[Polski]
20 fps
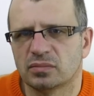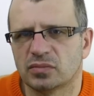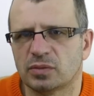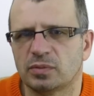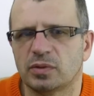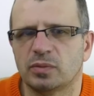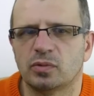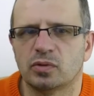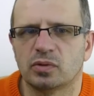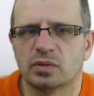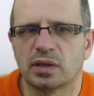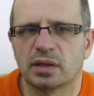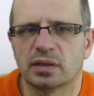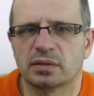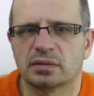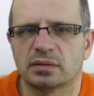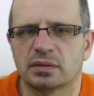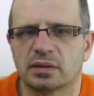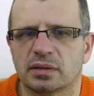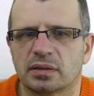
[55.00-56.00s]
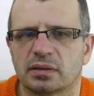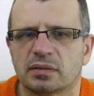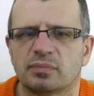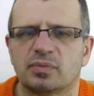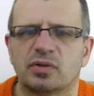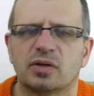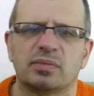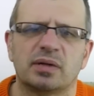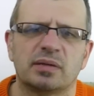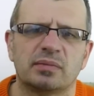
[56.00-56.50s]
Żeby było jasne,
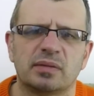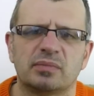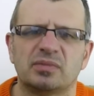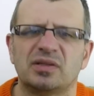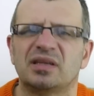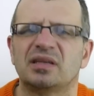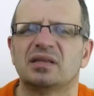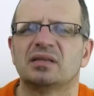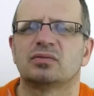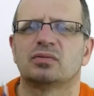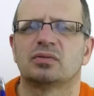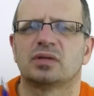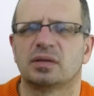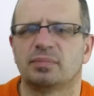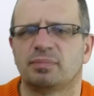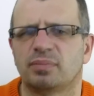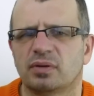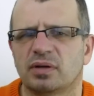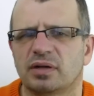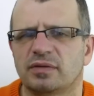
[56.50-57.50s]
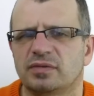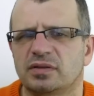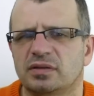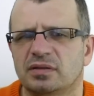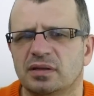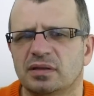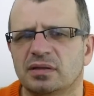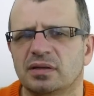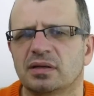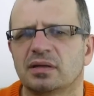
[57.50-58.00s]
problemem nie jest tutaj pole
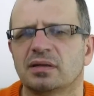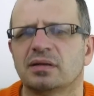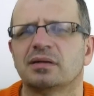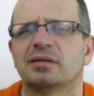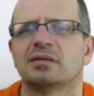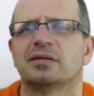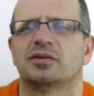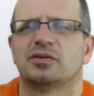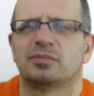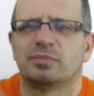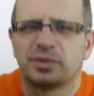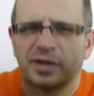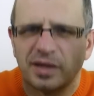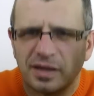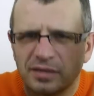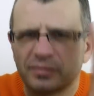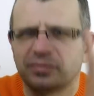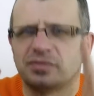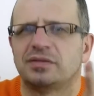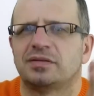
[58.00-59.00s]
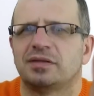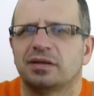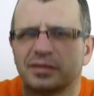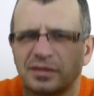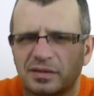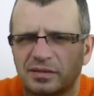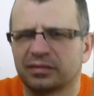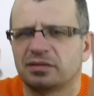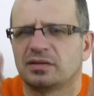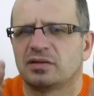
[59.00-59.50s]
widzenia, lecz brak
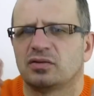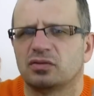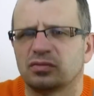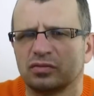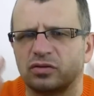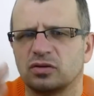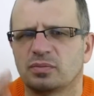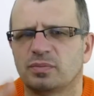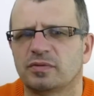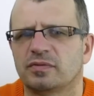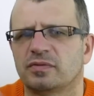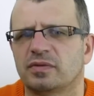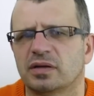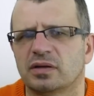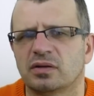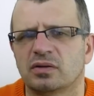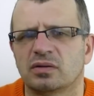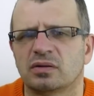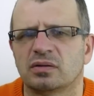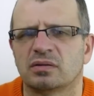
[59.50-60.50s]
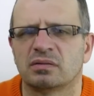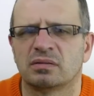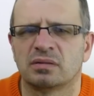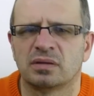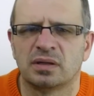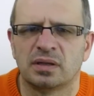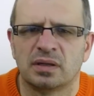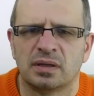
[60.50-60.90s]
widzenia stereoskopowego.